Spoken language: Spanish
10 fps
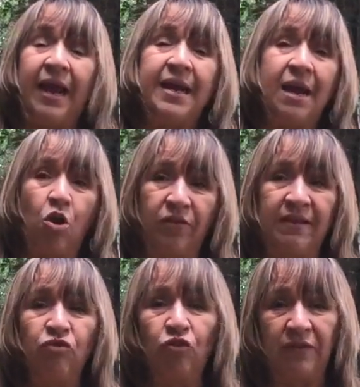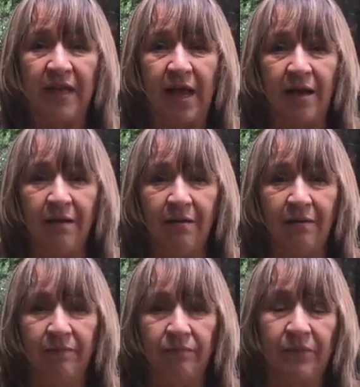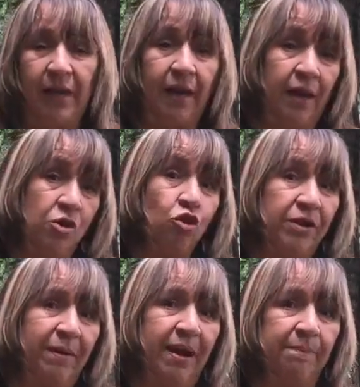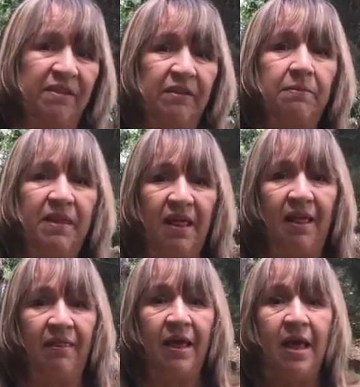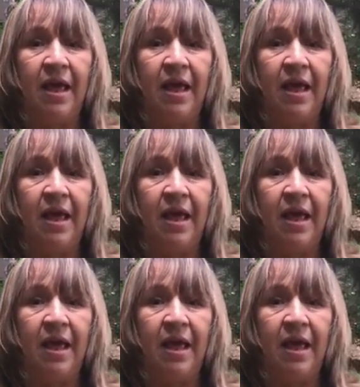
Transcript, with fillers: En el orden social eh, nos lleva la pasividad.